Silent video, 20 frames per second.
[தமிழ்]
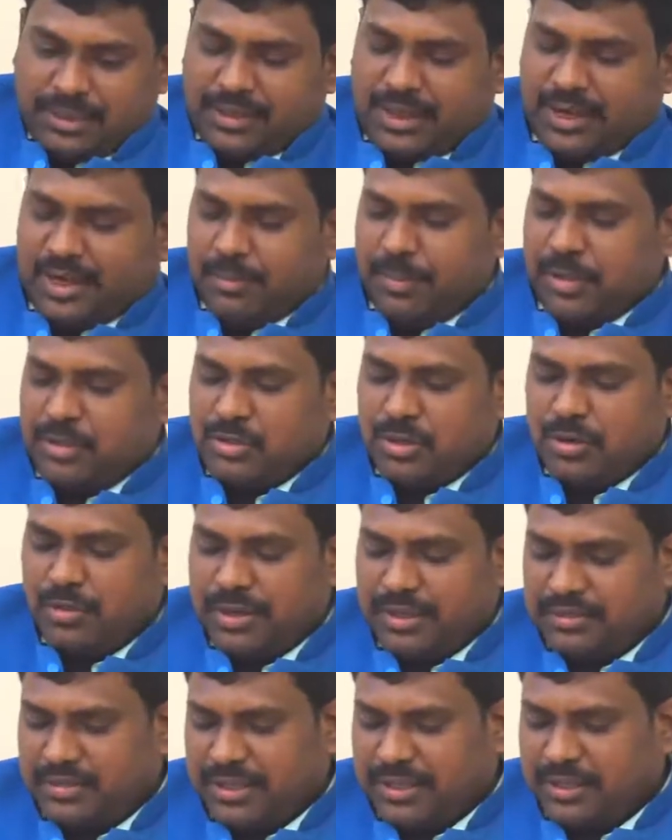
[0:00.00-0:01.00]
நிறைய பேர்
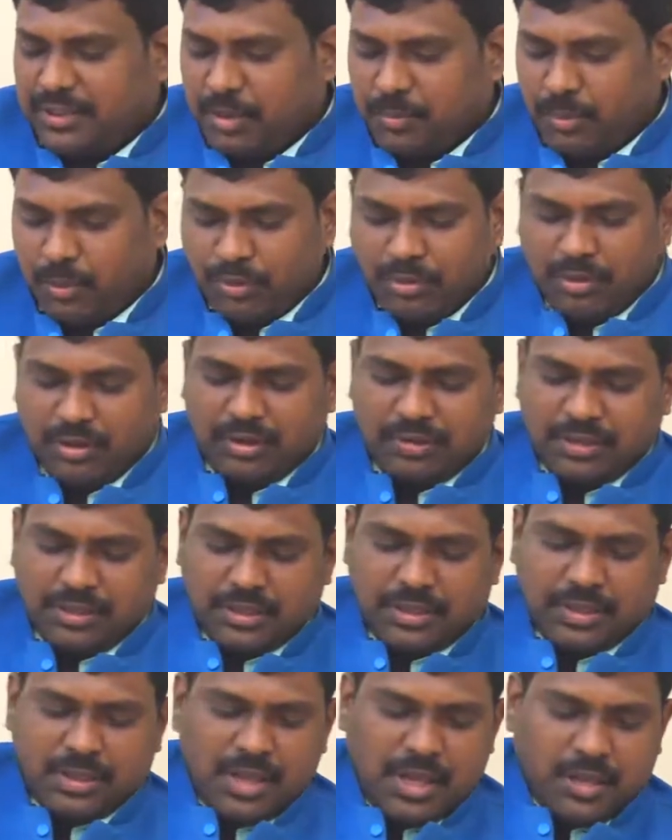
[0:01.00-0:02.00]
சொல்லுவாங்க சார் இந்த பொருளுக்கு
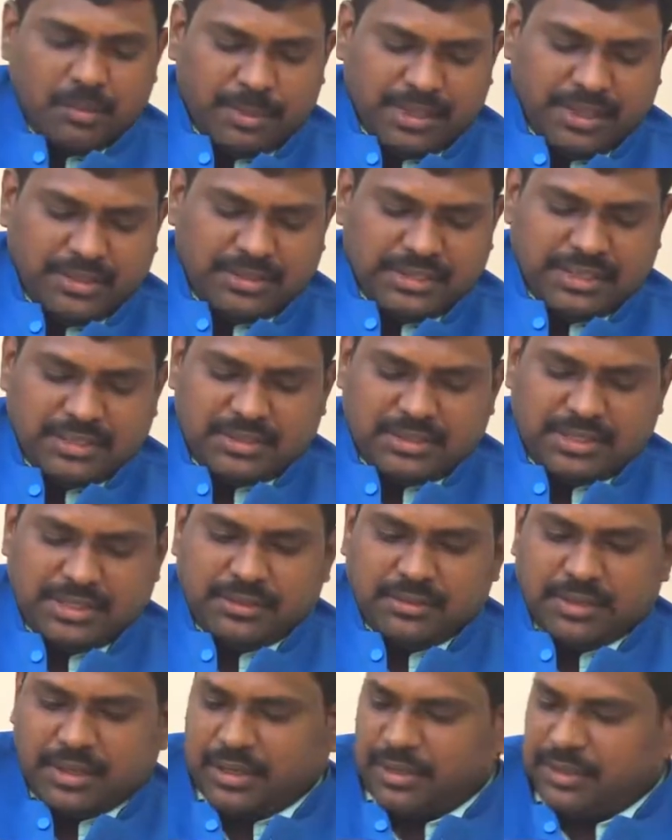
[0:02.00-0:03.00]
வந்து ப்ரீ ஜிஎஸ்டி
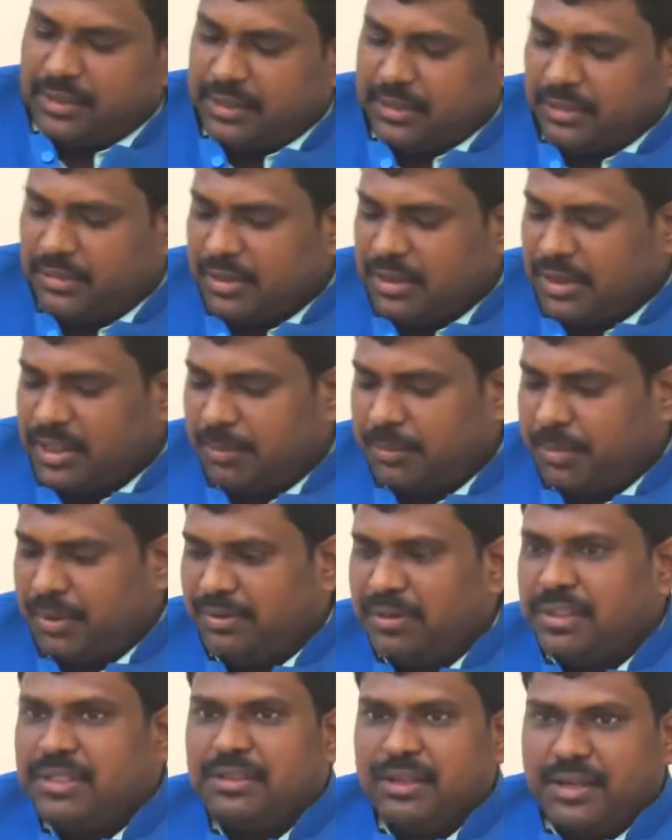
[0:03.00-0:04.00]
இந்த ரேட்டு இப்போ
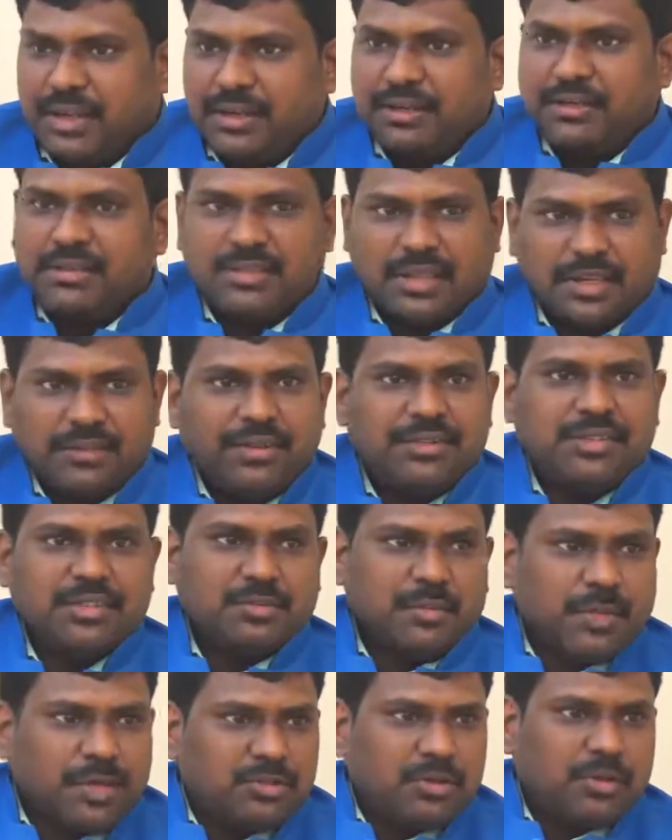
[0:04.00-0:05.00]
வந்து இந்த ரேட் இந்த
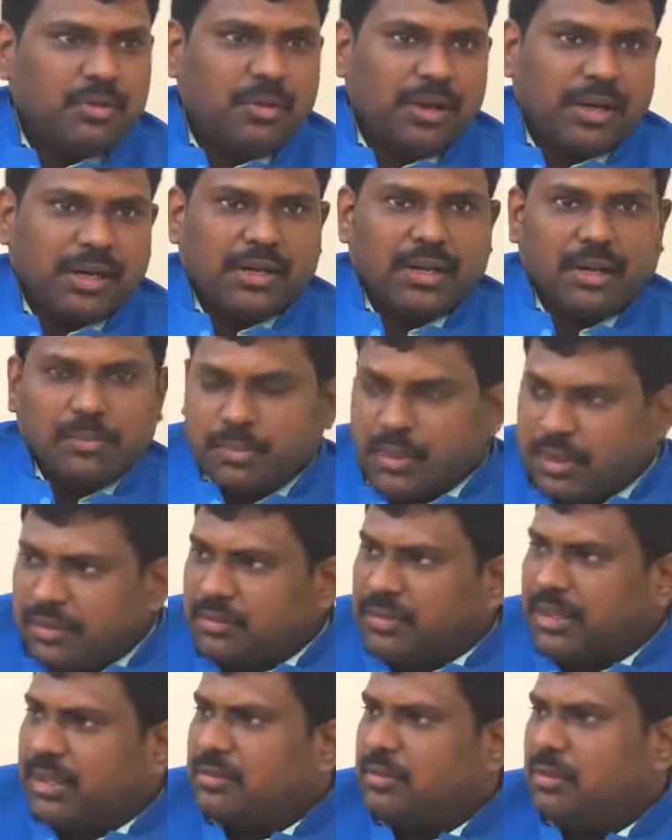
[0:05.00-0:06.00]
சர்வீசஸ் மாதிரி சொல்லுவாங்க நம்ம
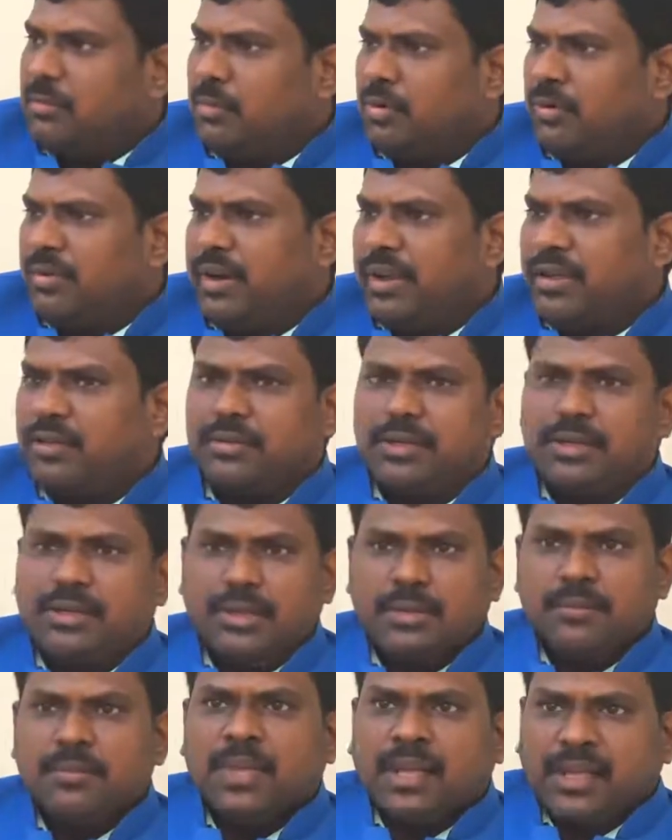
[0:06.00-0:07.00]
எடுத்துகிட்டு போக வேண்டியது
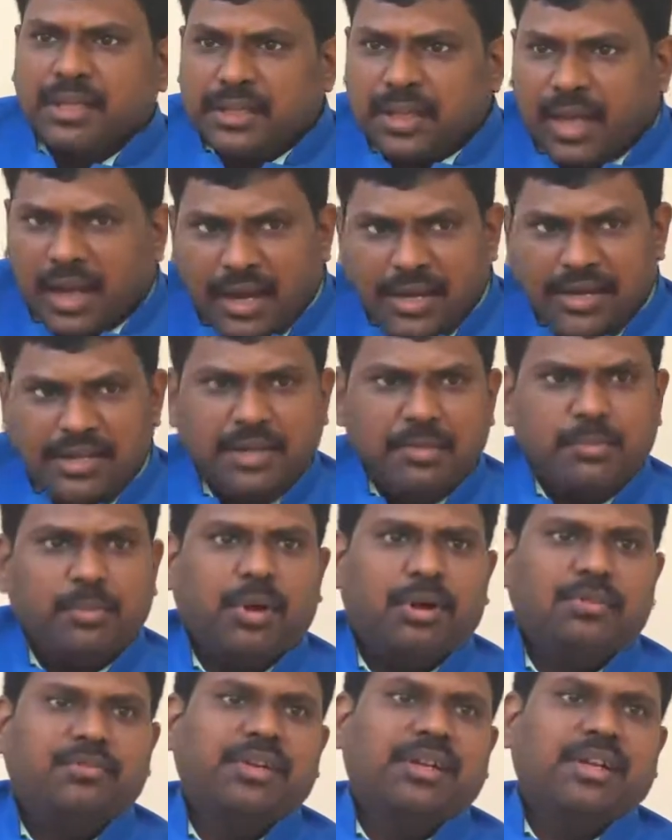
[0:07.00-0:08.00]
வந்து இந்த ஆன்டி
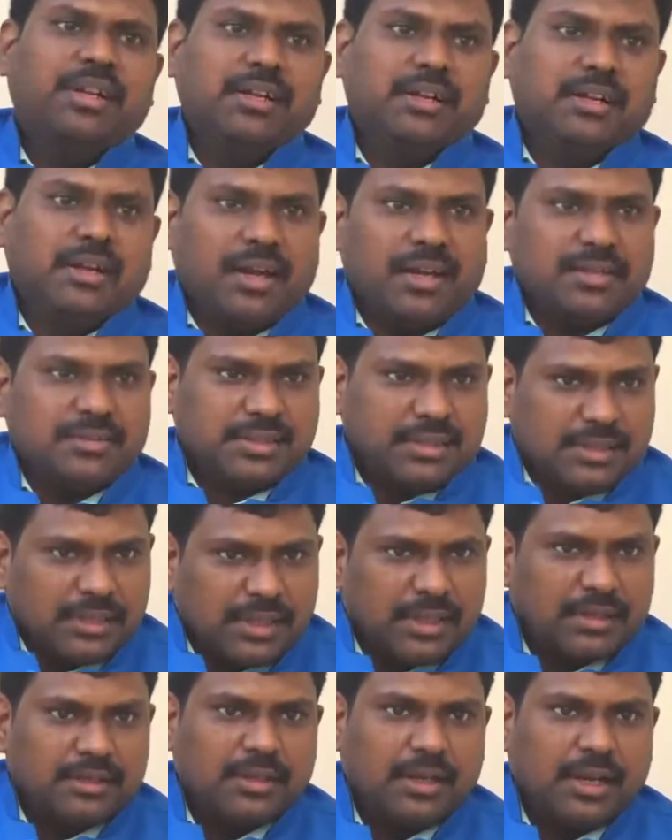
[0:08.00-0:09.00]
ப்ராஃபிட்டரிங் கிளாஸ்
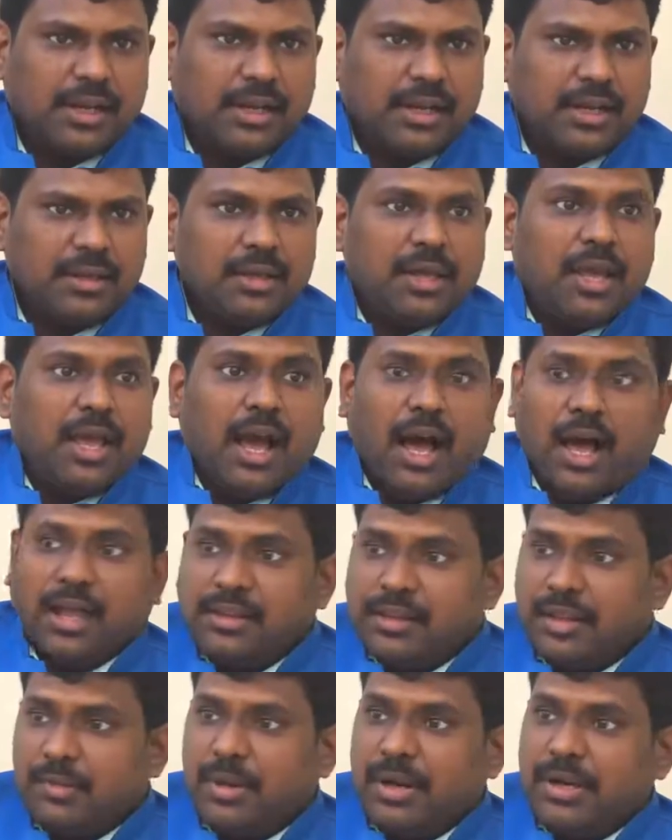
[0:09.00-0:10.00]
இருக்கிறதுனால
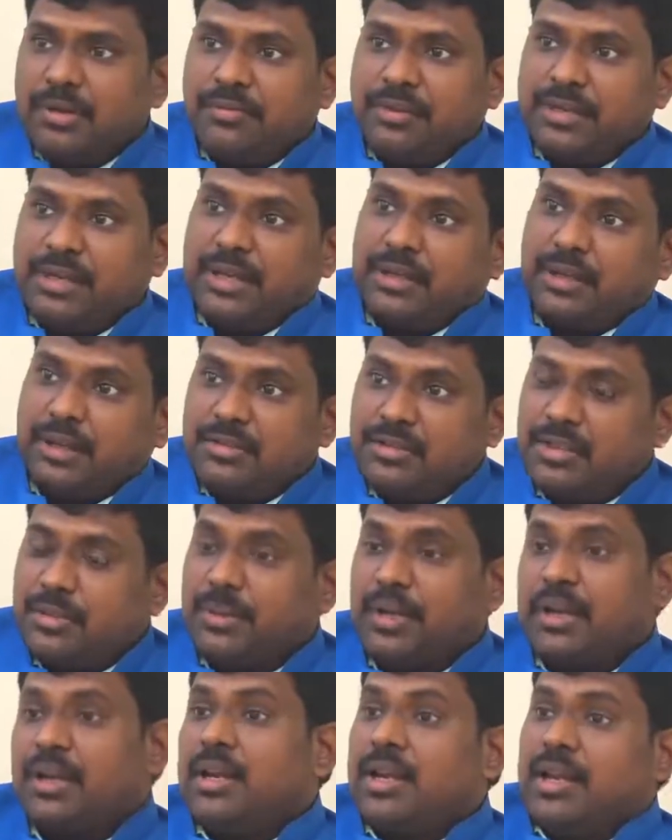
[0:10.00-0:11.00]
அந்த பெனிஃபிட்டை
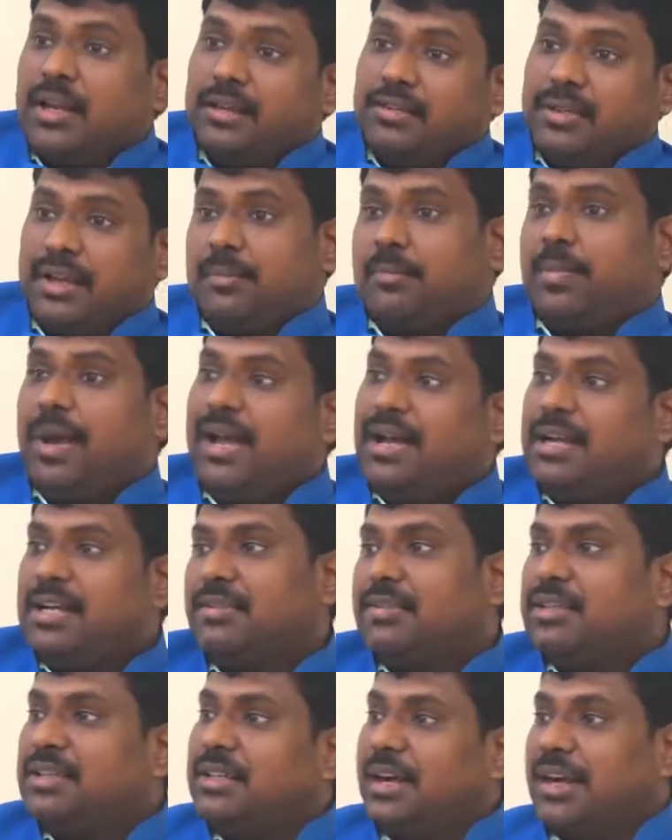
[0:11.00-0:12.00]
கன்சியூமர் சார்
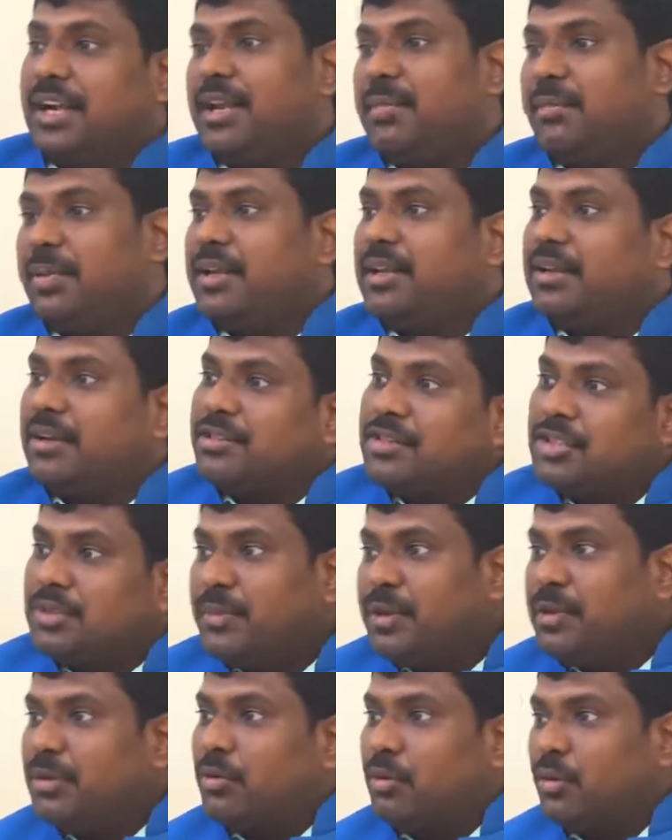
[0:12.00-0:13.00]
பேங்க் வந்து கண்டிப்பாக இதை
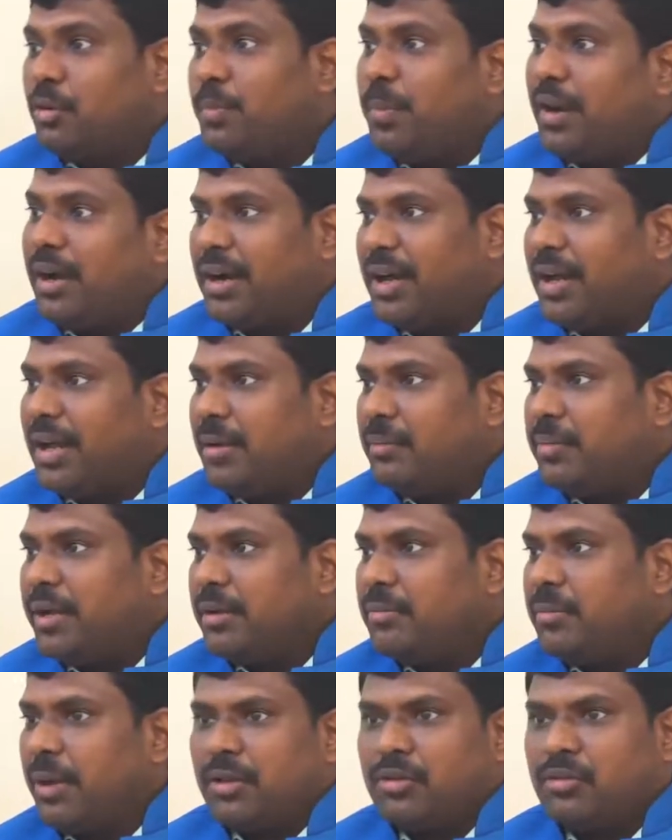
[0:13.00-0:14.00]
கன்சியூமருக்கு கொடுப்பானா
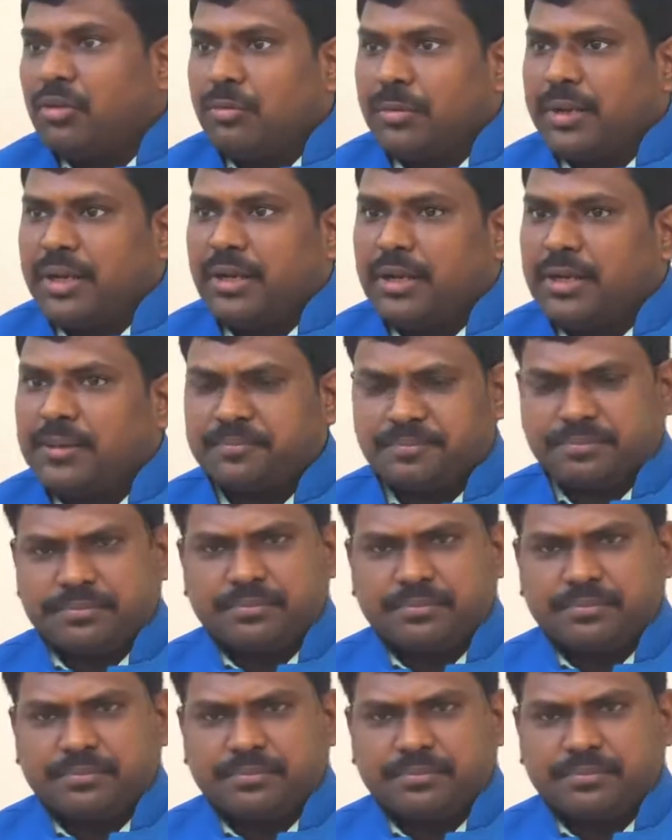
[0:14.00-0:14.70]
அப்படின்னு பார்த்தோம் அப்படின்னா